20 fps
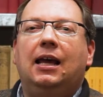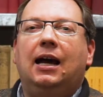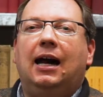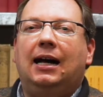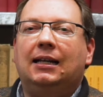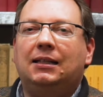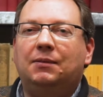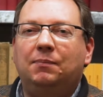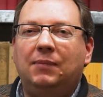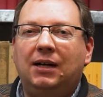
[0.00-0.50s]

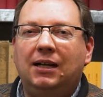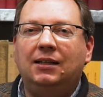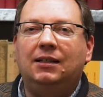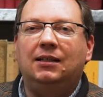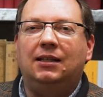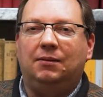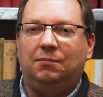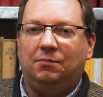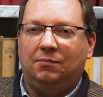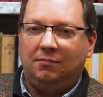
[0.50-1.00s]
hat man
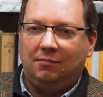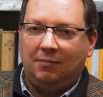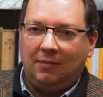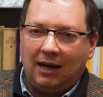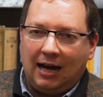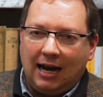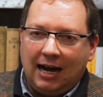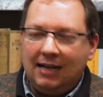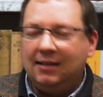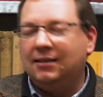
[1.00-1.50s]
dem
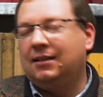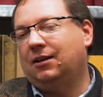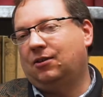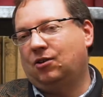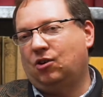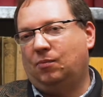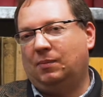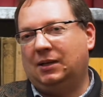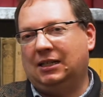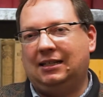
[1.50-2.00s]
einen der
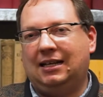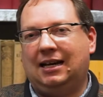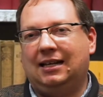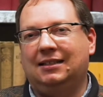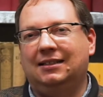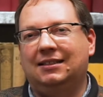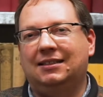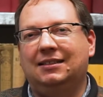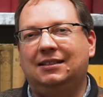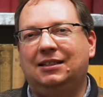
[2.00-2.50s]

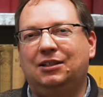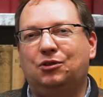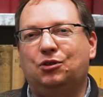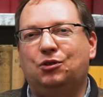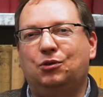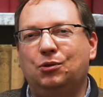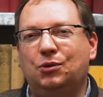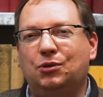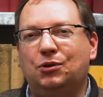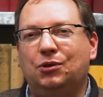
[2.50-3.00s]
Kommandanten den
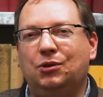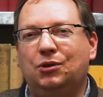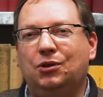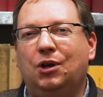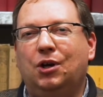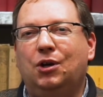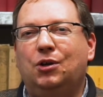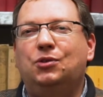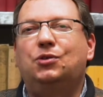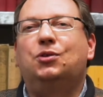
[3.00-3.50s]
Schlüssel
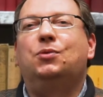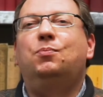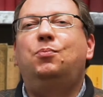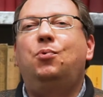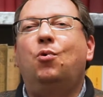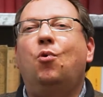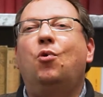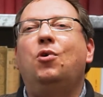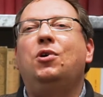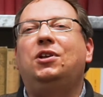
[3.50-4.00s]

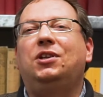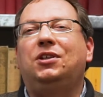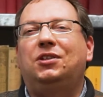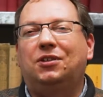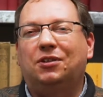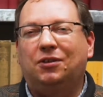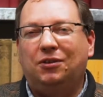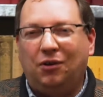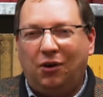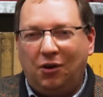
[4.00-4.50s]

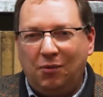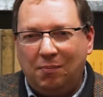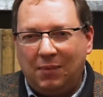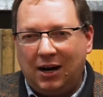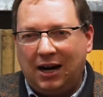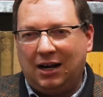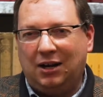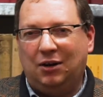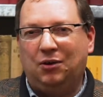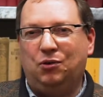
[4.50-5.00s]
symbolisch
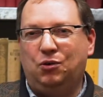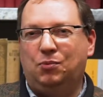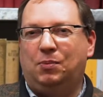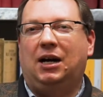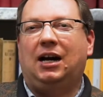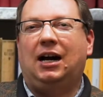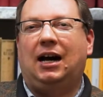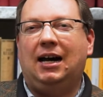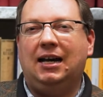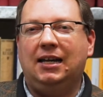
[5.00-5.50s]
nochmal
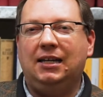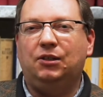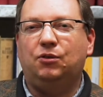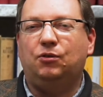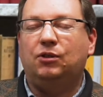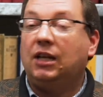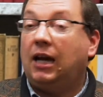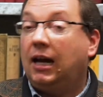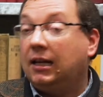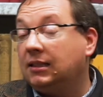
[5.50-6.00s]
überreicht und
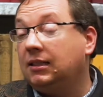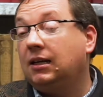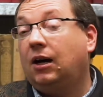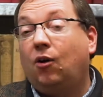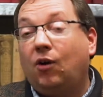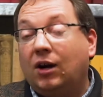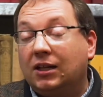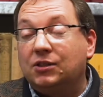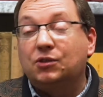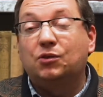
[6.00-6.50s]
er hat ihn auch
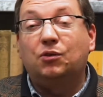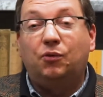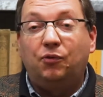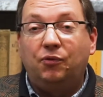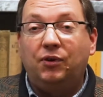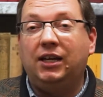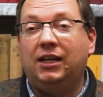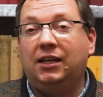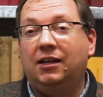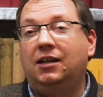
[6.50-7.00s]
als
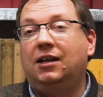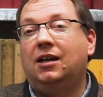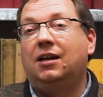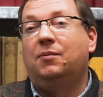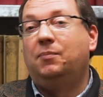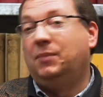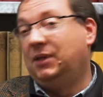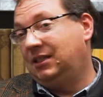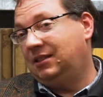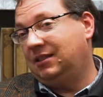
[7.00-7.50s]
Trophäe
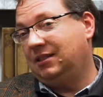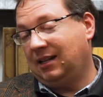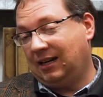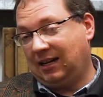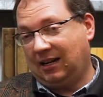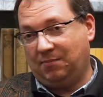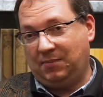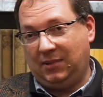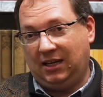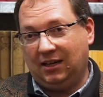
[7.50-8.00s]
mit nach
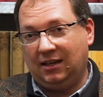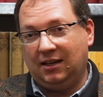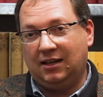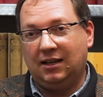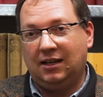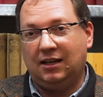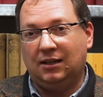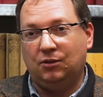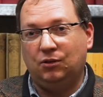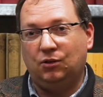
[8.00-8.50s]

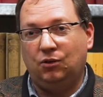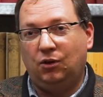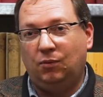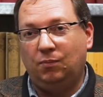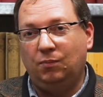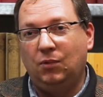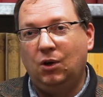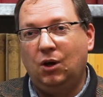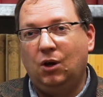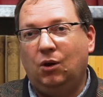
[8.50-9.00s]
Amerika
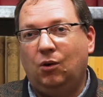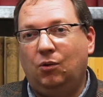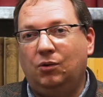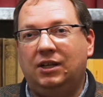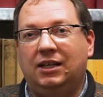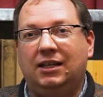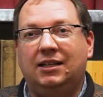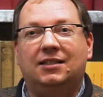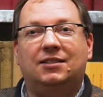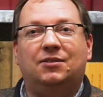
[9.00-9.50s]
genommen und
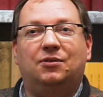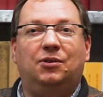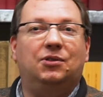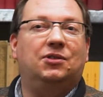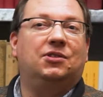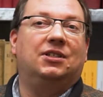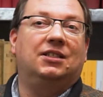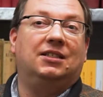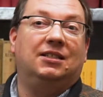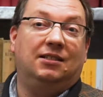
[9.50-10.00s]
erst
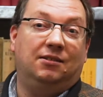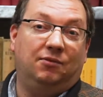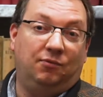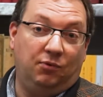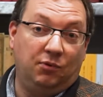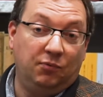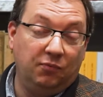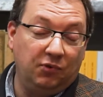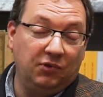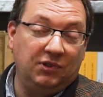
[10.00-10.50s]

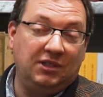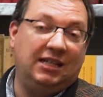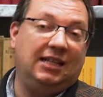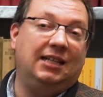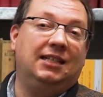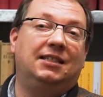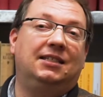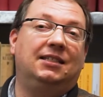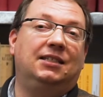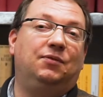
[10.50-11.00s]

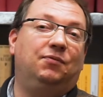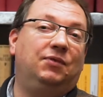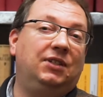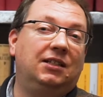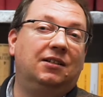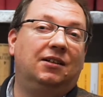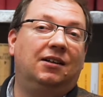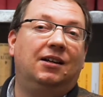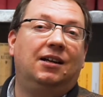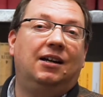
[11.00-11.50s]
1965
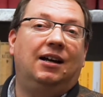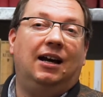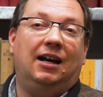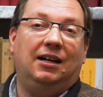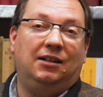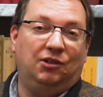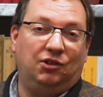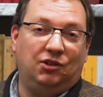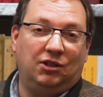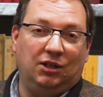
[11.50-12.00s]
wieder an
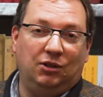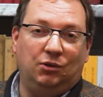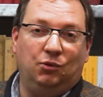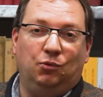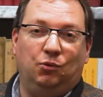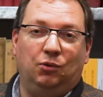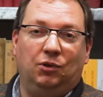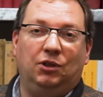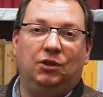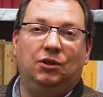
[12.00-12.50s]
die Stadt
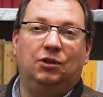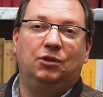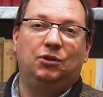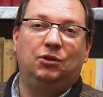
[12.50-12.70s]
Jülich